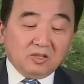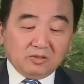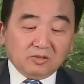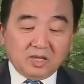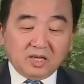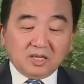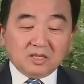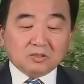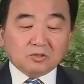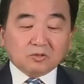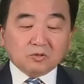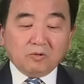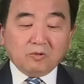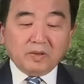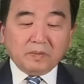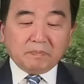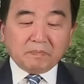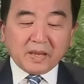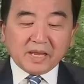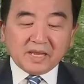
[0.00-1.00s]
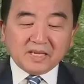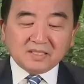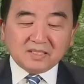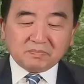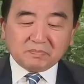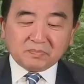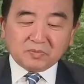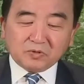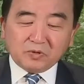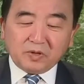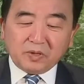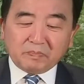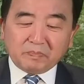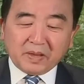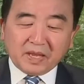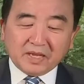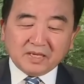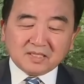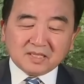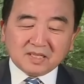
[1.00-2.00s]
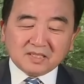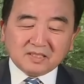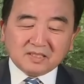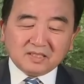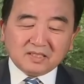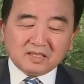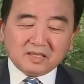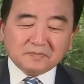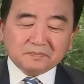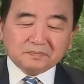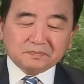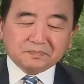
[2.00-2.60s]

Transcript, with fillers: 而作为配作为陪衬的呢，